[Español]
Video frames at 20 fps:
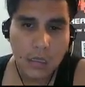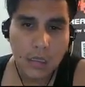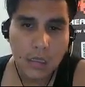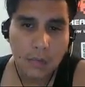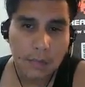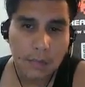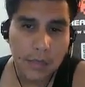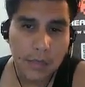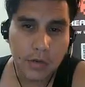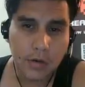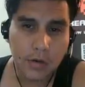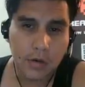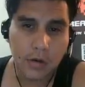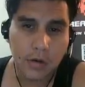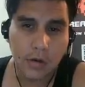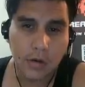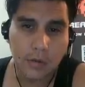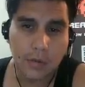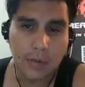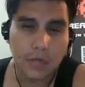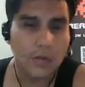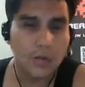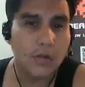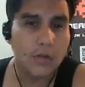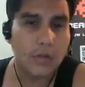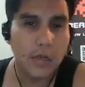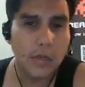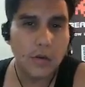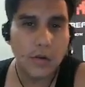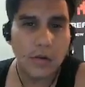Pero para todos los
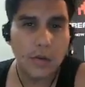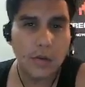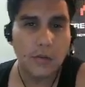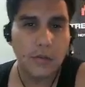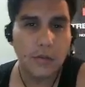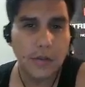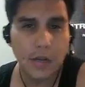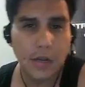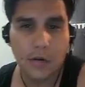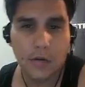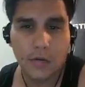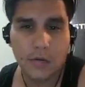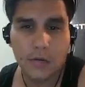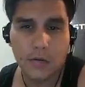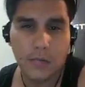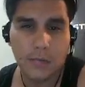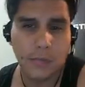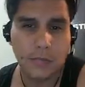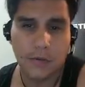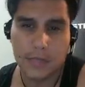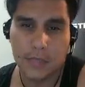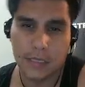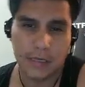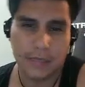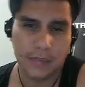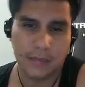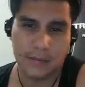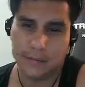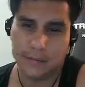que jugamos Dragonus, puta,